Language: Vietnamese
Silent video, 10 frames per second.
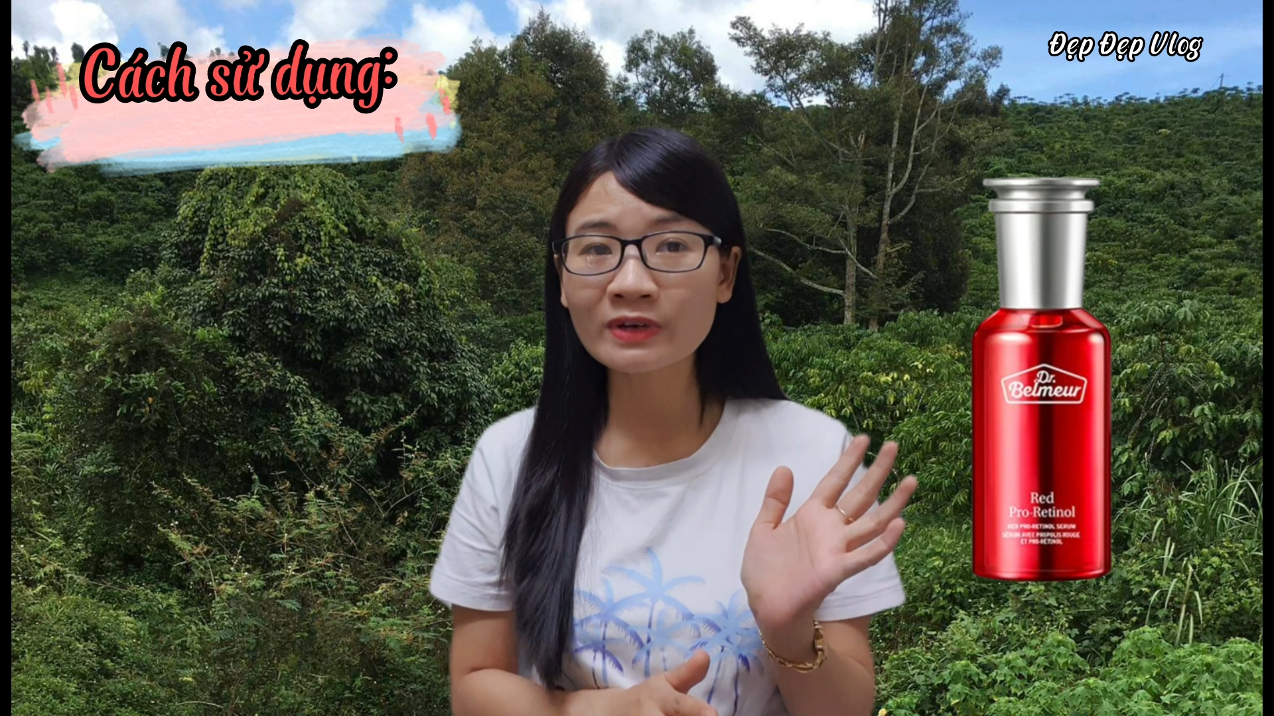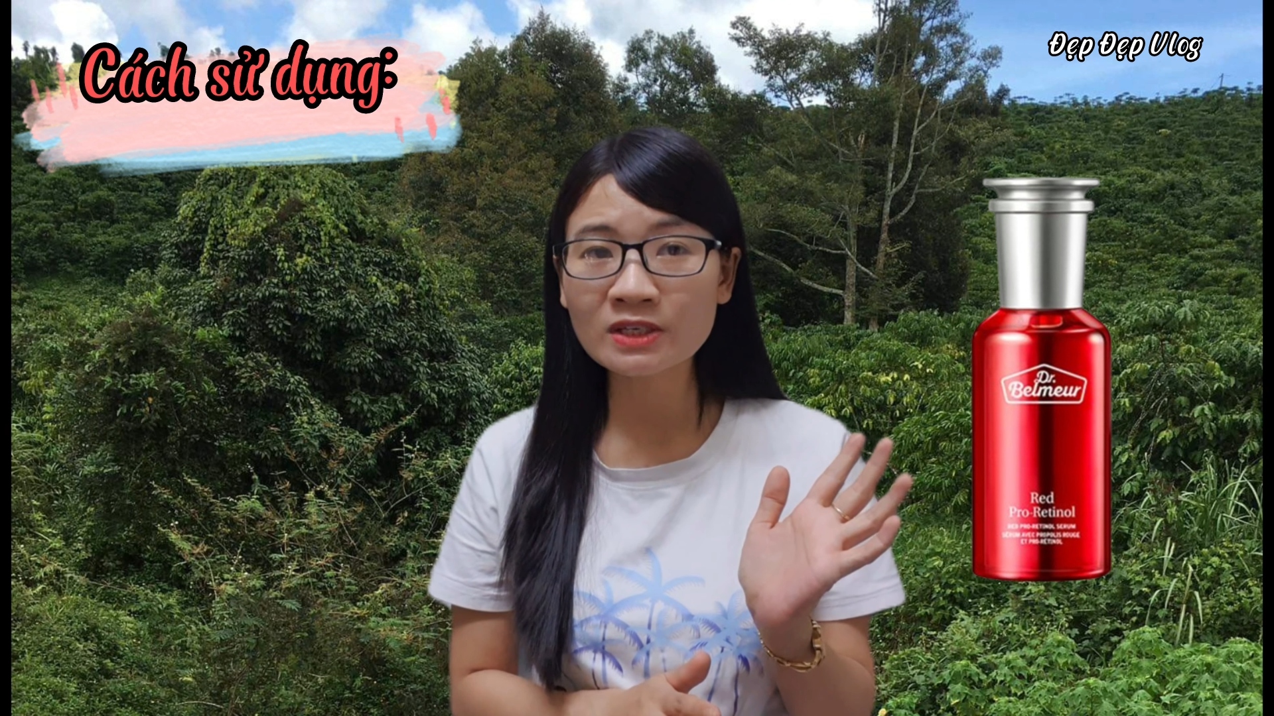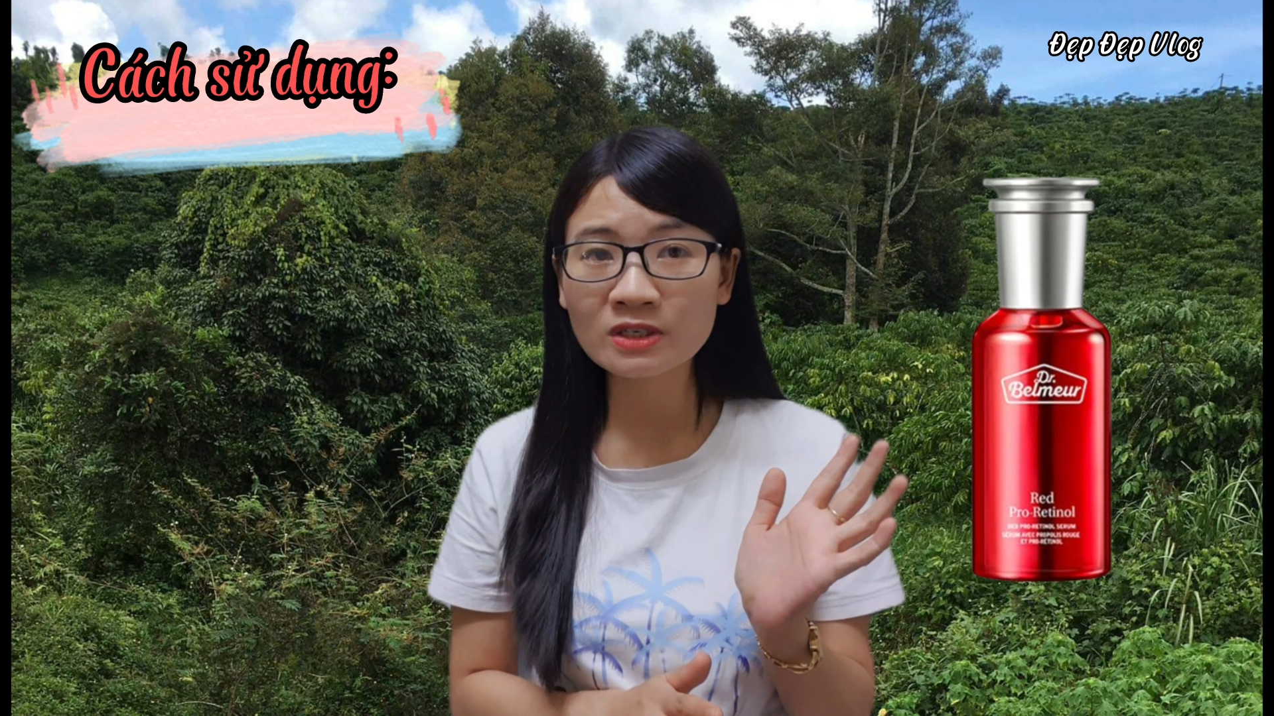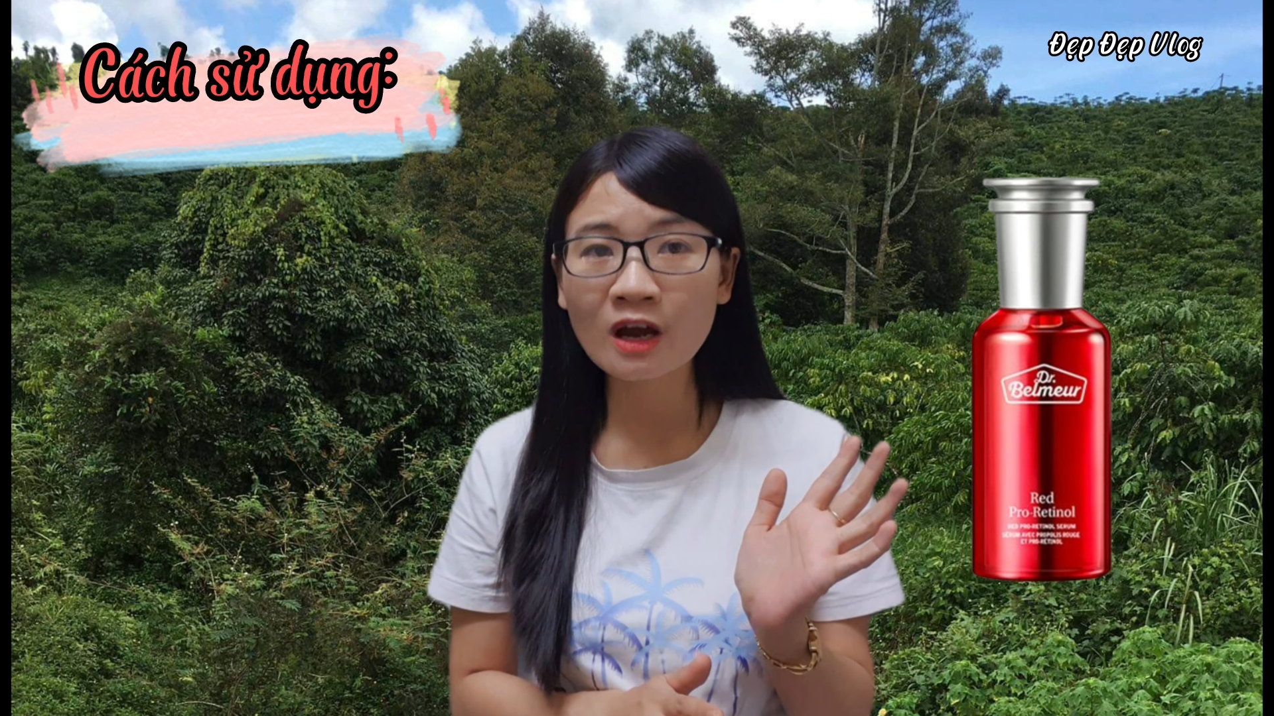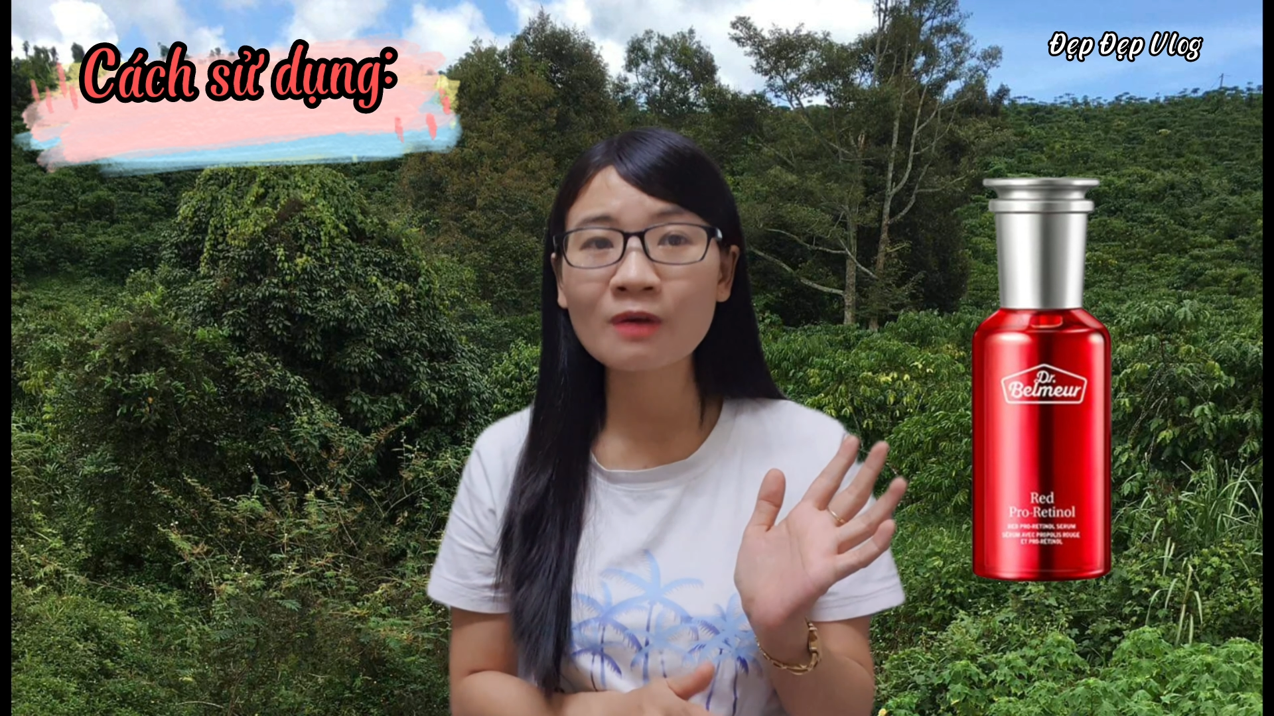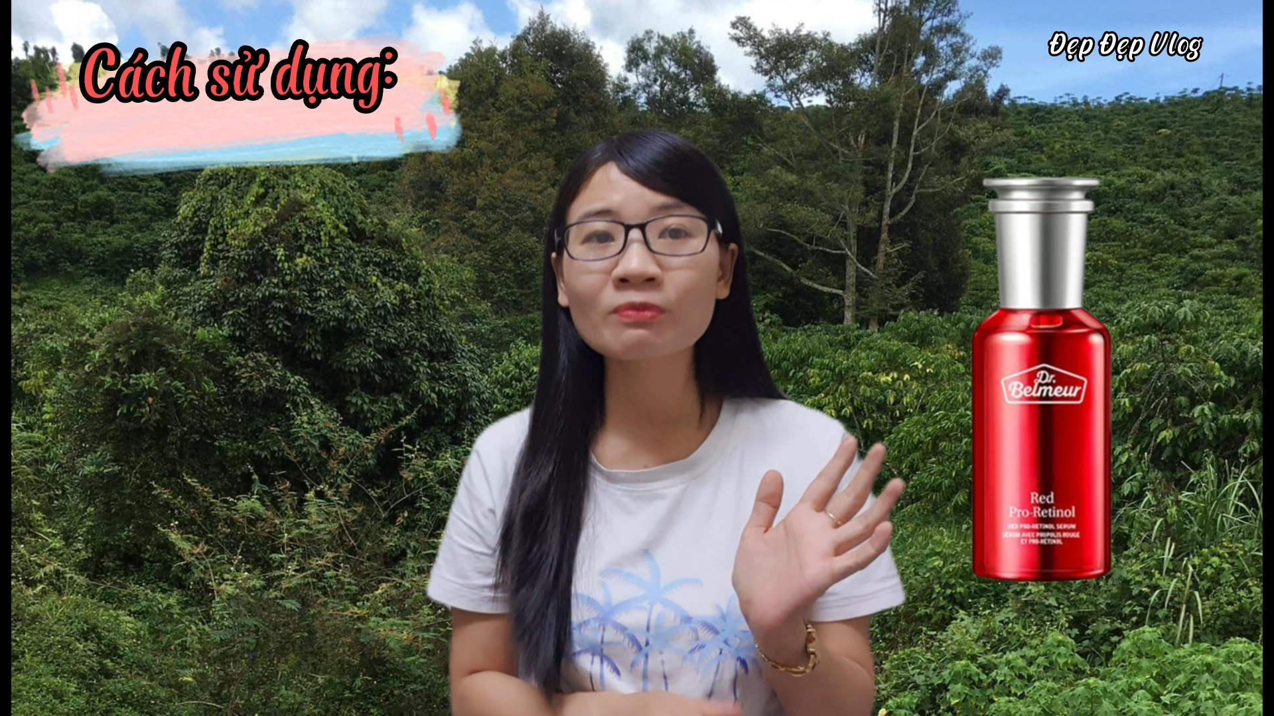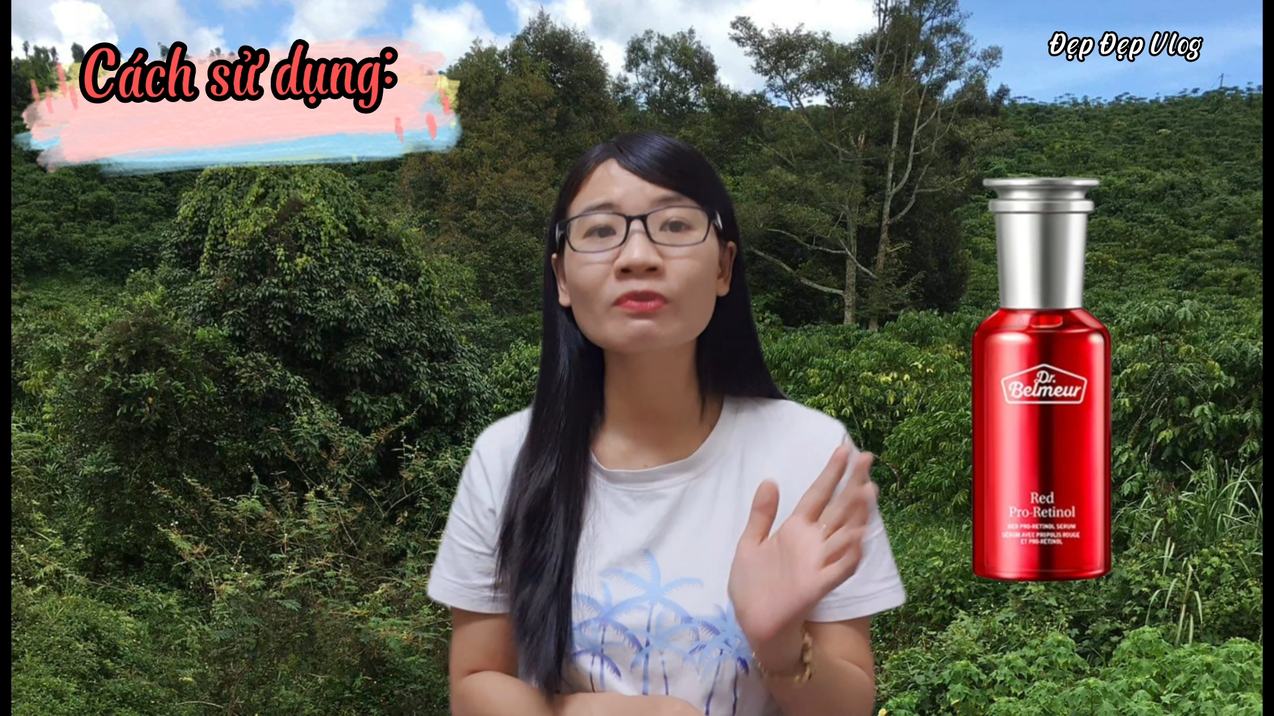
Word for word: Face Shop